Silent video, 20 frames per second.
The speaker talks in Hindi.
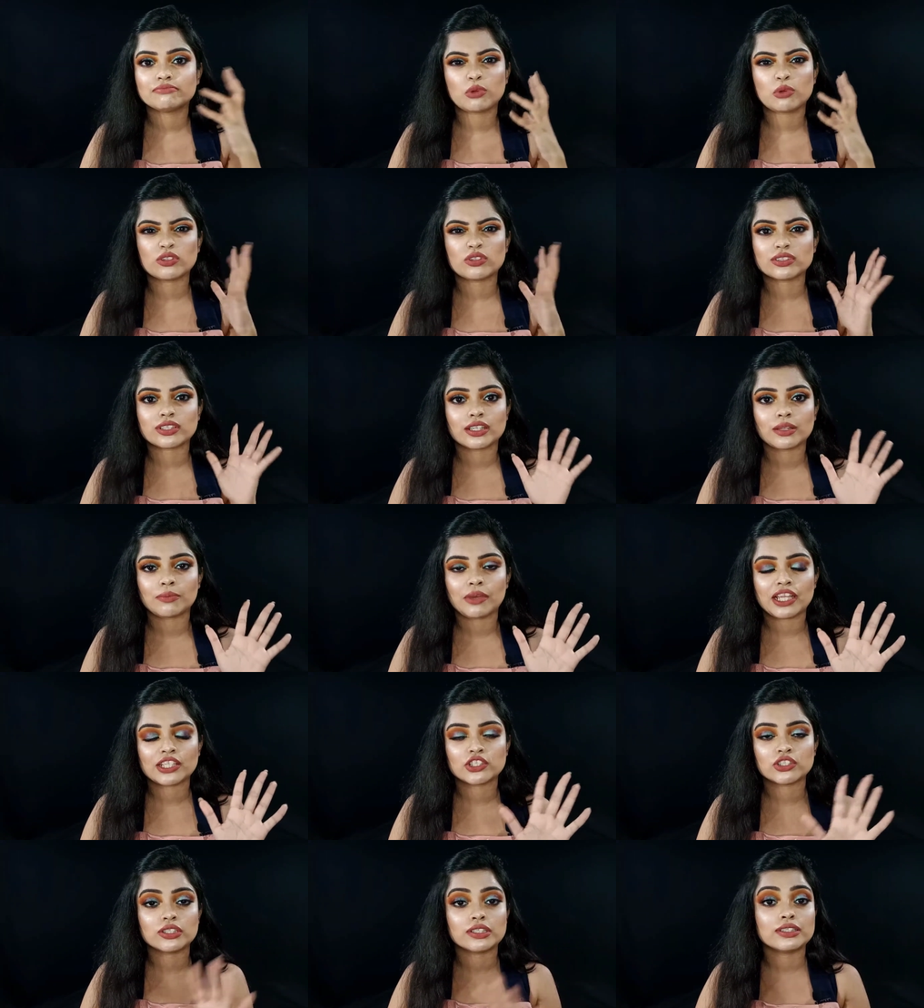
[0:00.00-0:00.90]
बहुत ज़्यादा
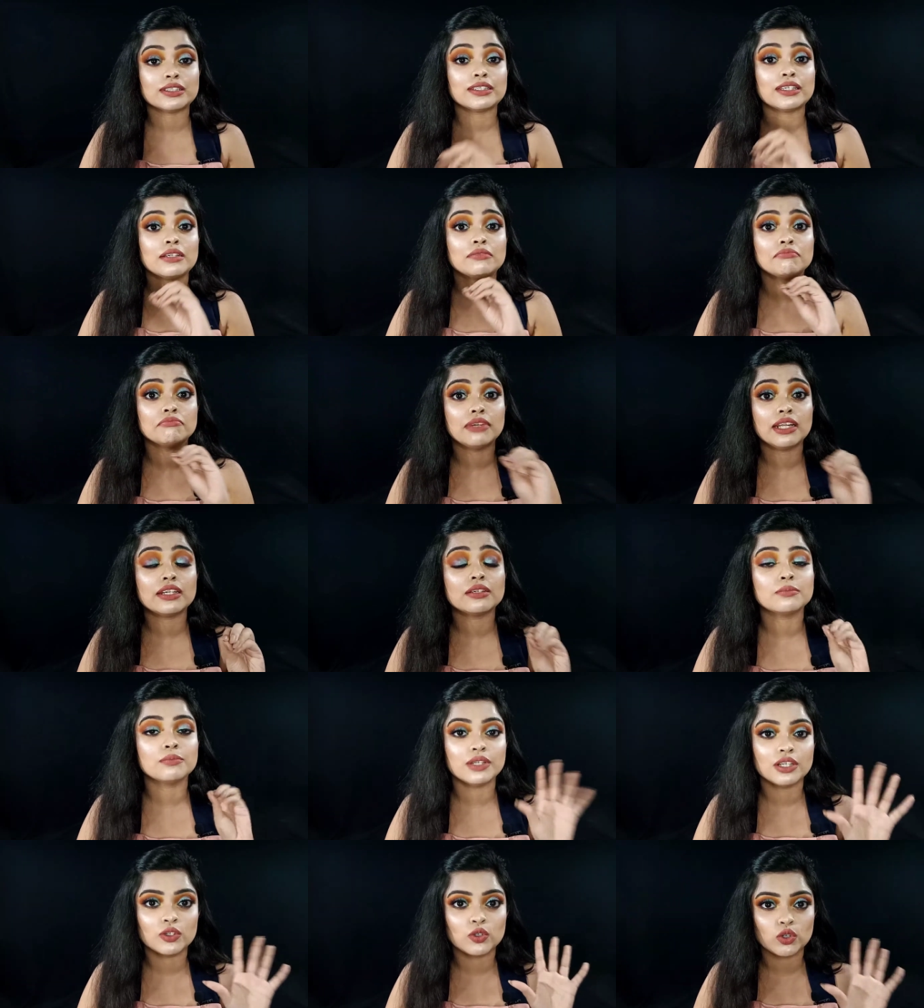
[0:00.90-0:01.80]
पैची दिखती है एंड
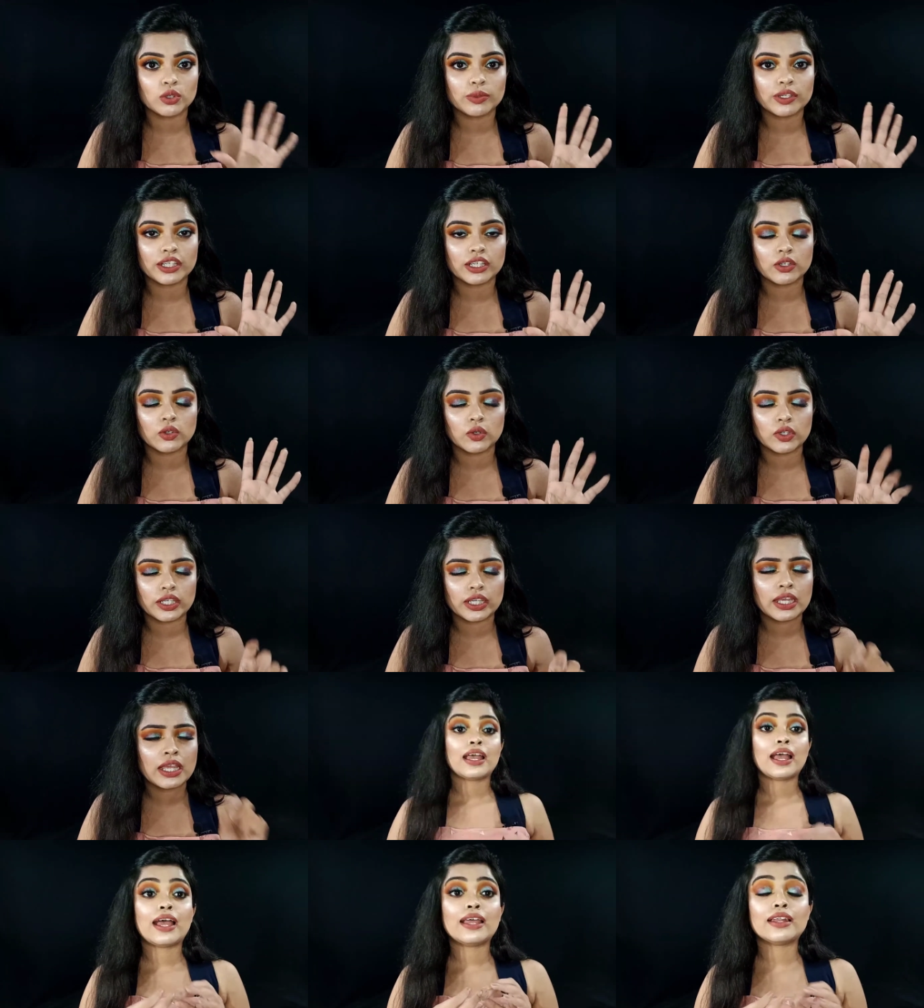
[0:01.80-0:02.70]
ब्लेंड बिल्कुल भी नहीं
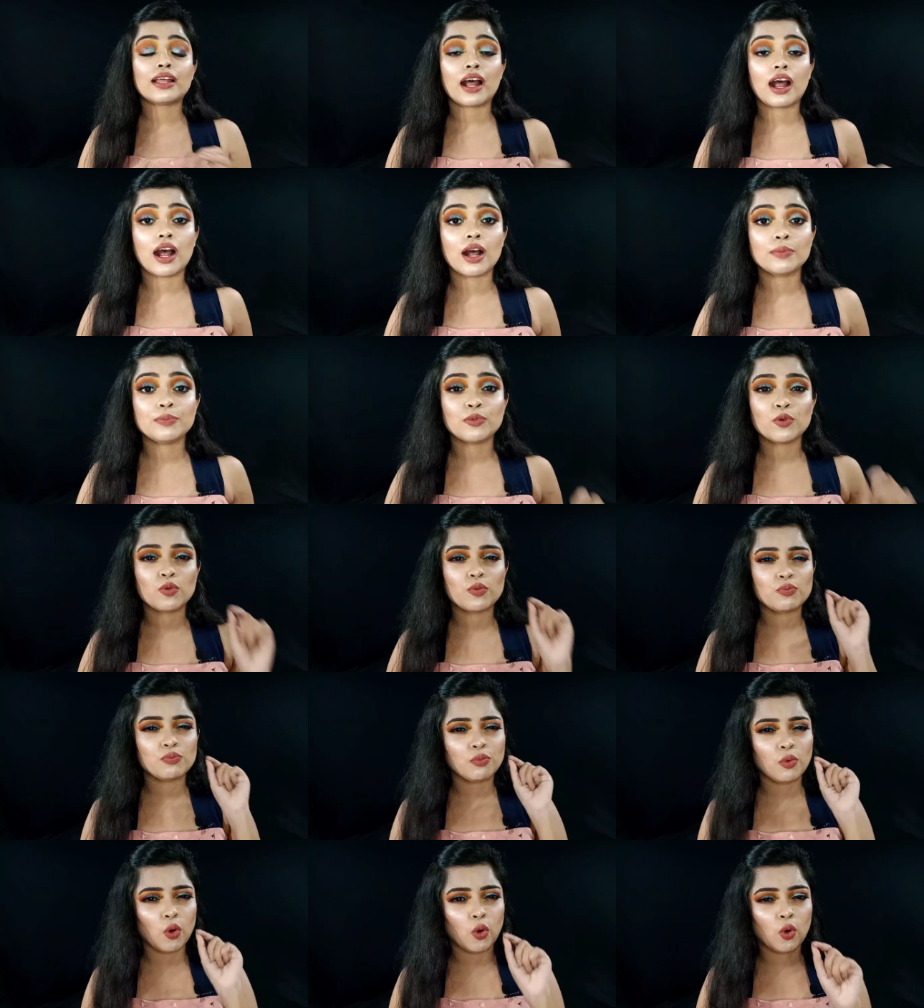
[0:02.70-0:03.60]
होगी एंड आपको
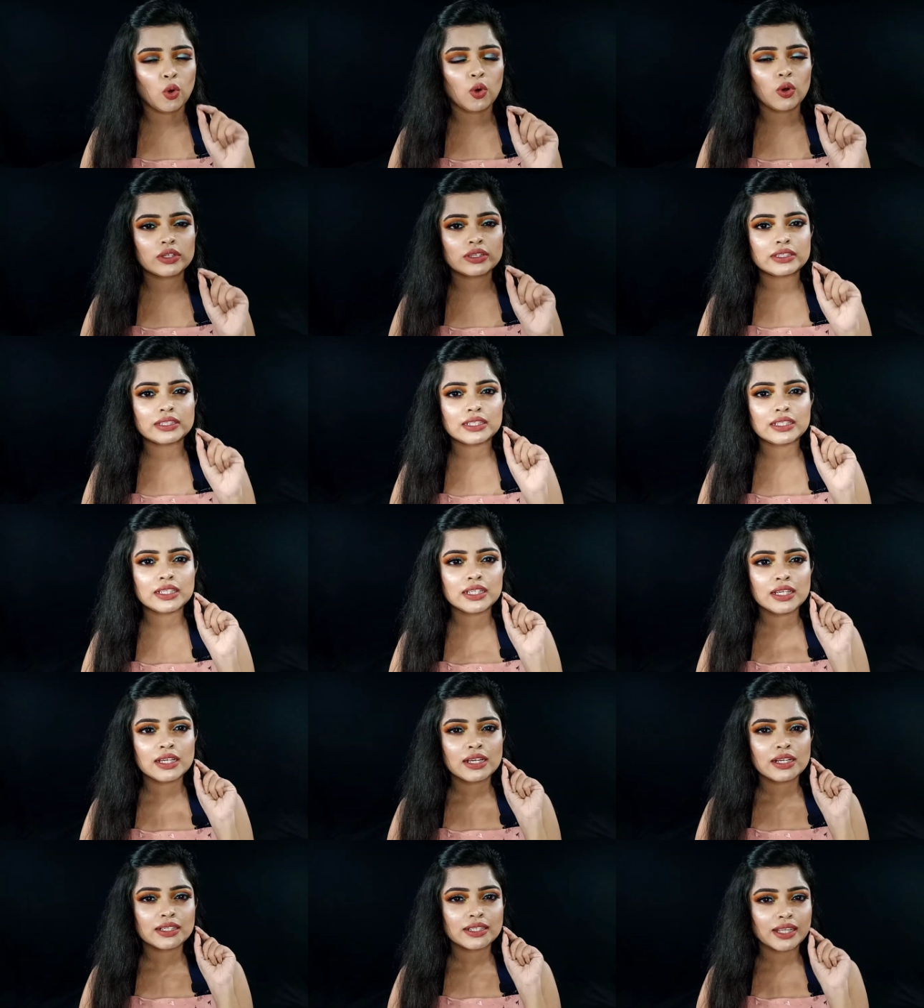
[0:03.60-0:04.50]
बहुत ही
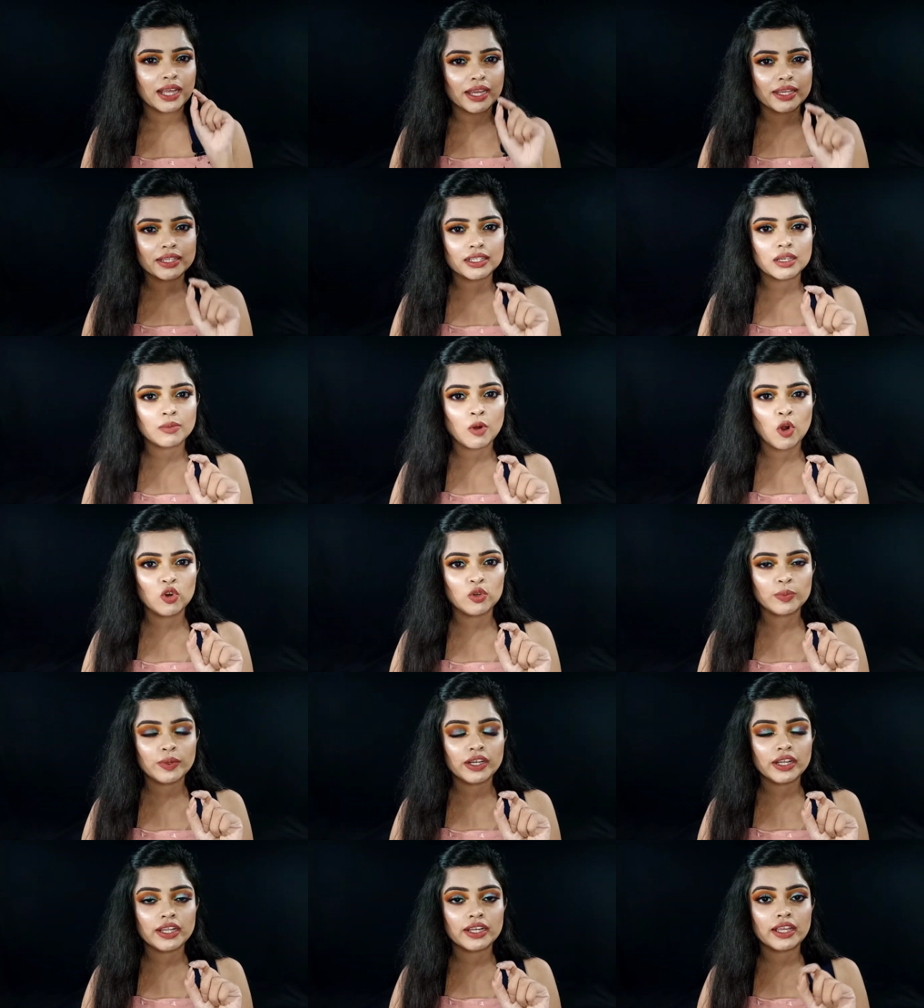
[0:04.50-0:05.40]
टाइनी
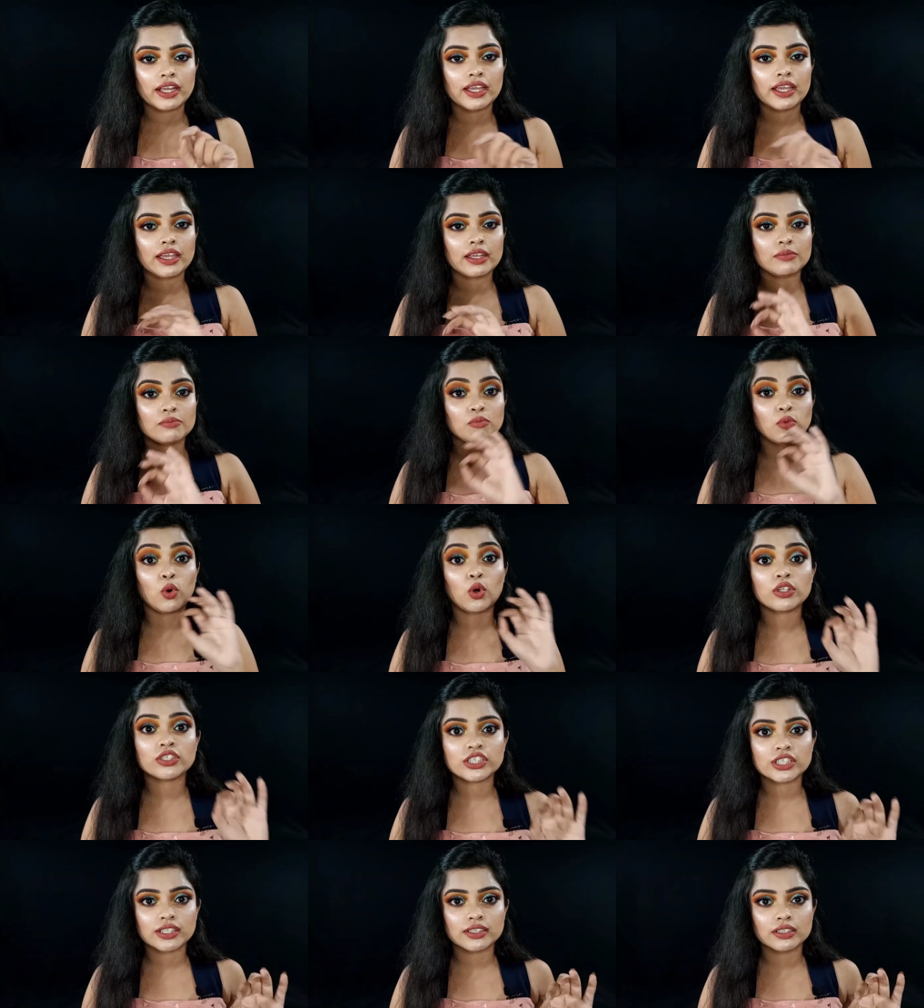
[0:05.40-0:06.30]
अमाउंट पे लेना है एंड
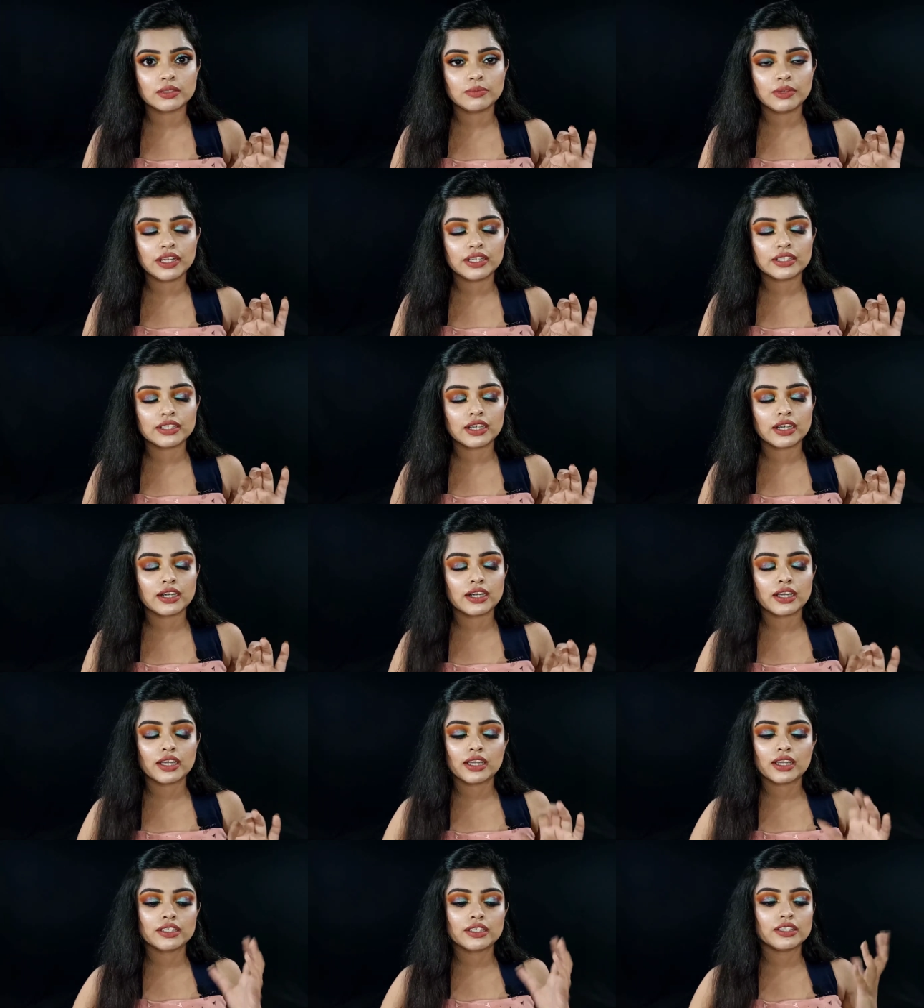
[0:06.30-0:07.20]
बहुत जल्दी ब्लेंड
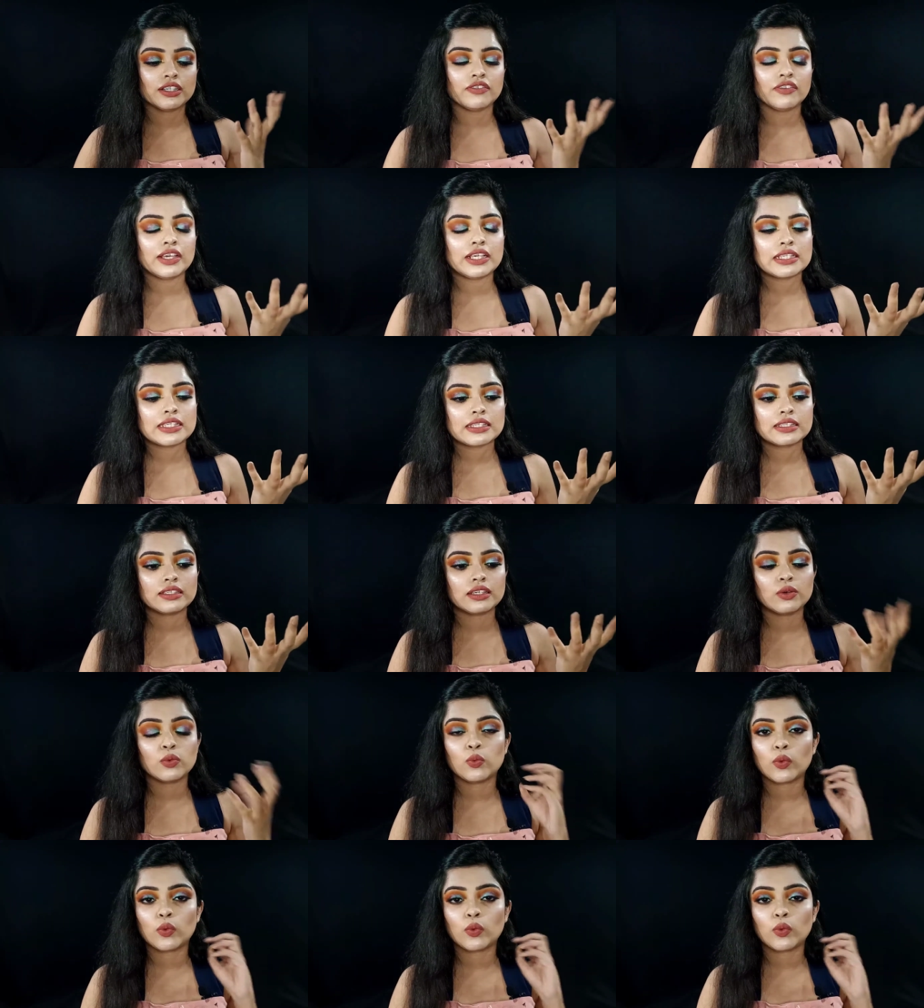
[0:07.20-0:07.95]
करना है अदरवाइज़ ये